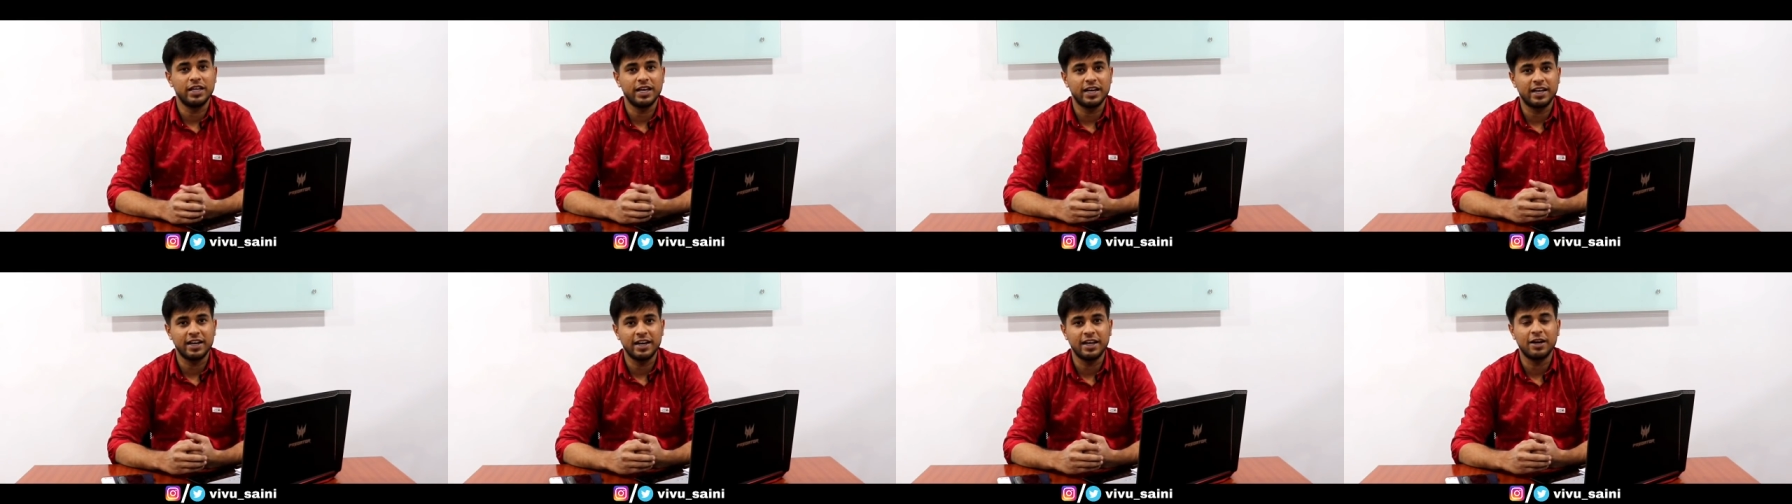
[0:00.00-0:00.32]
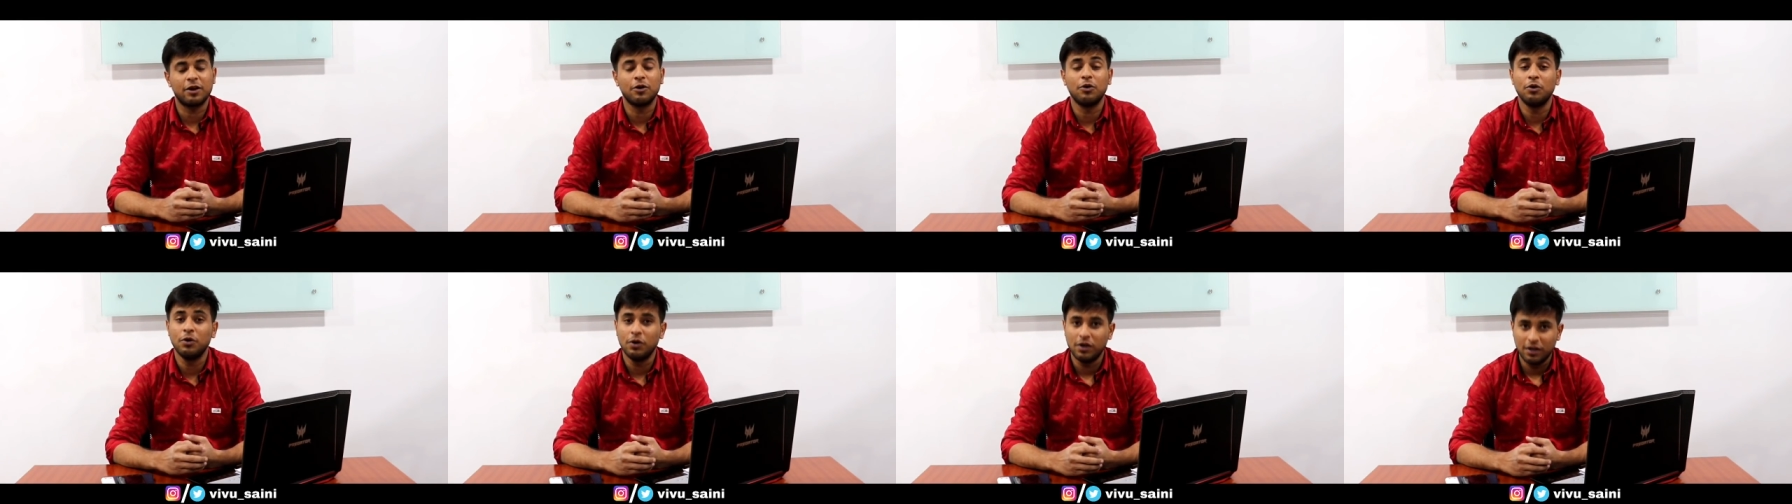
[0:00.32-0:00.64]
देखने
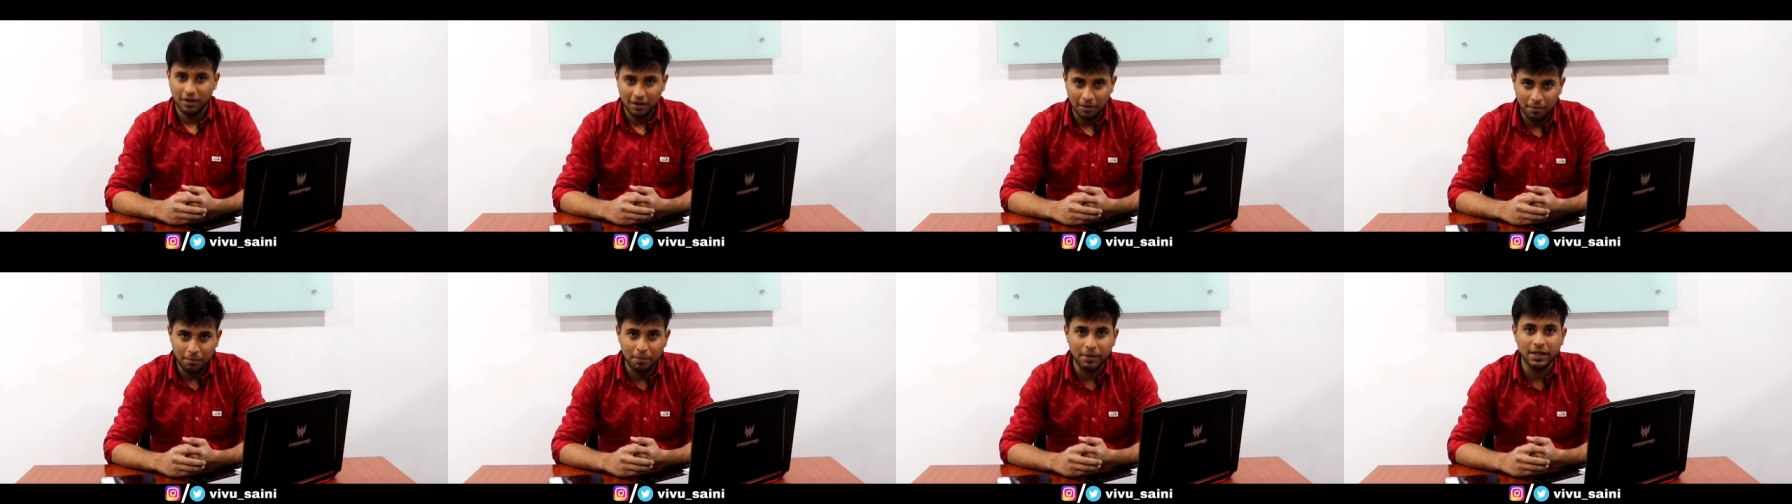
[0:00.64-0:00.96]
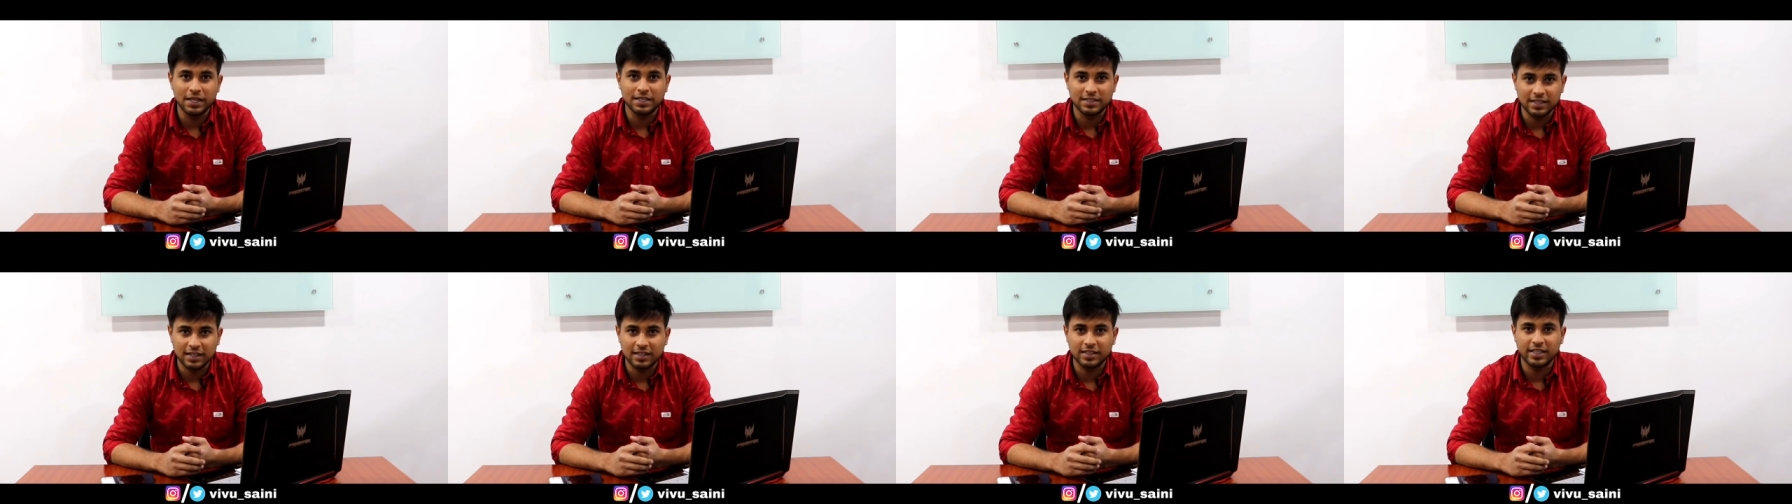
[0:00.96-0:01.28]
को
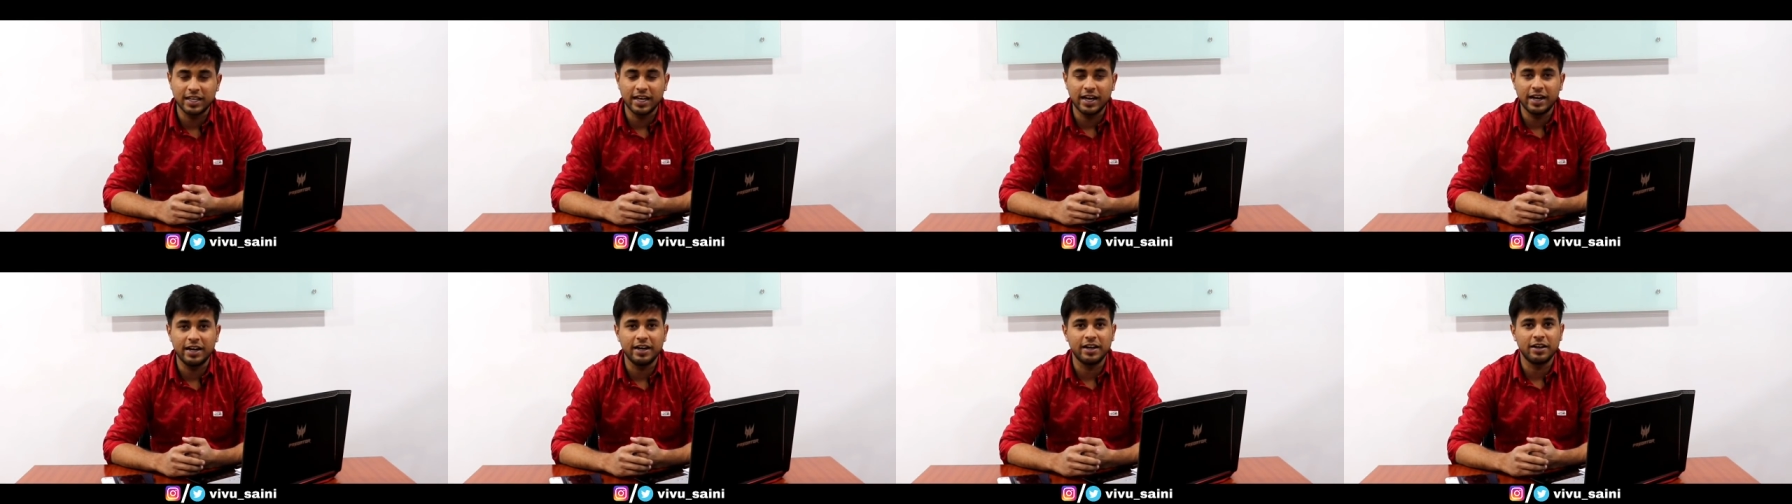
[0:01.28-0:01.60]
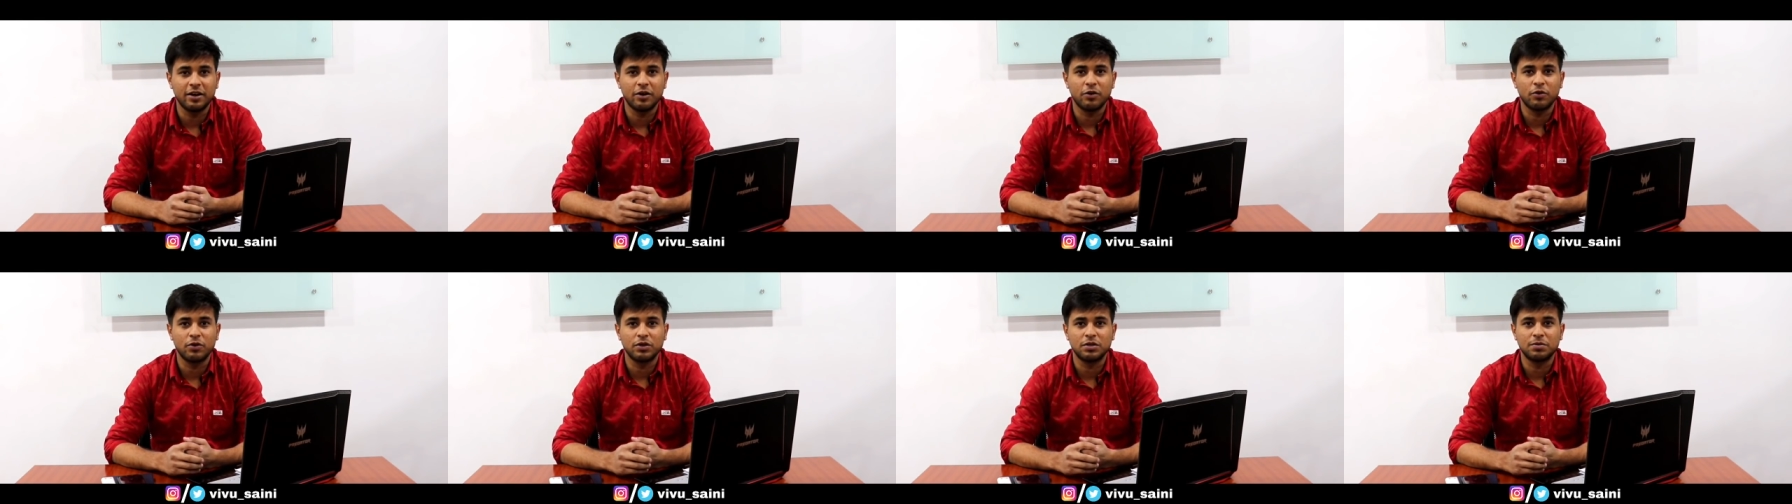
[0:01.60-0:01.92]
मिल सकती है
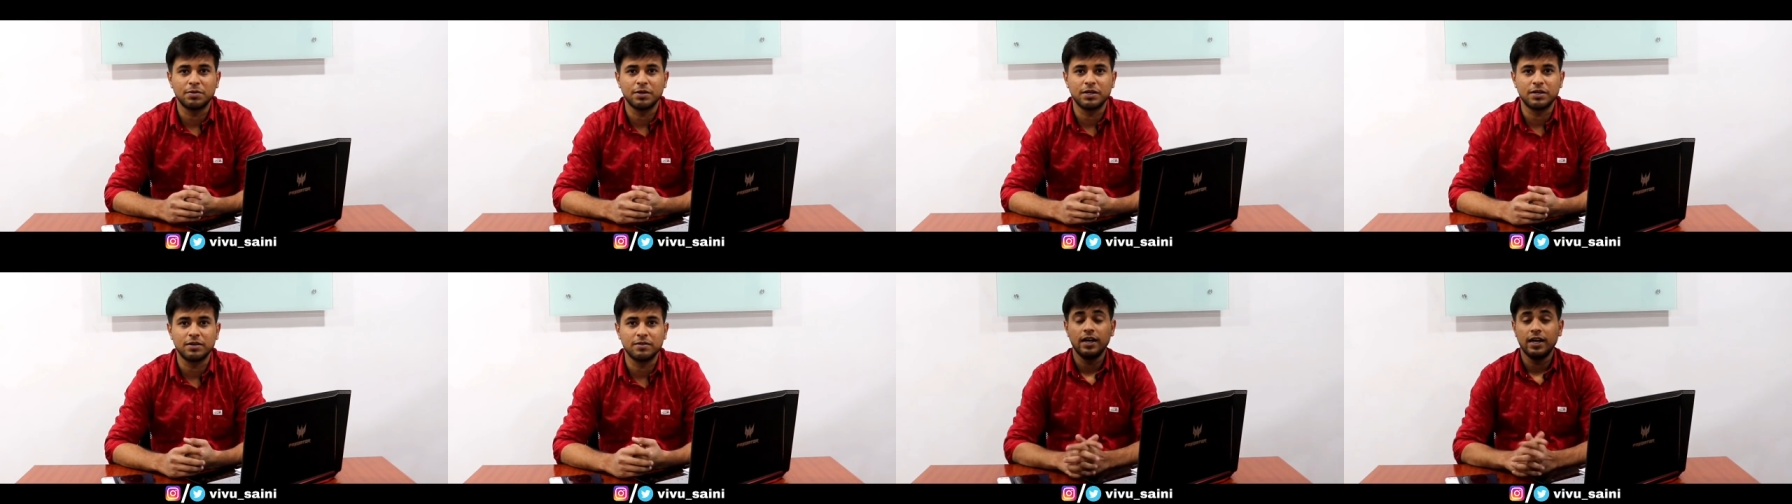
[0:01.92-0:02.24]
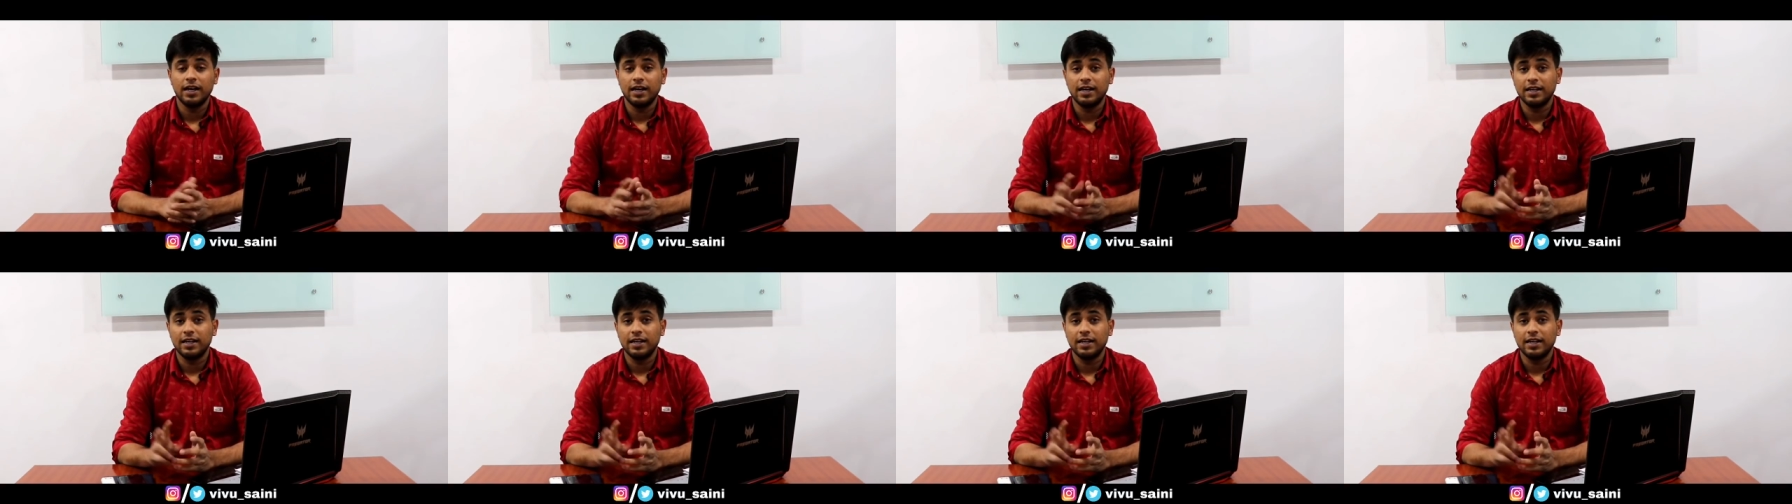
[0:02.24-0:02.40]
इंडियन रोड्स पर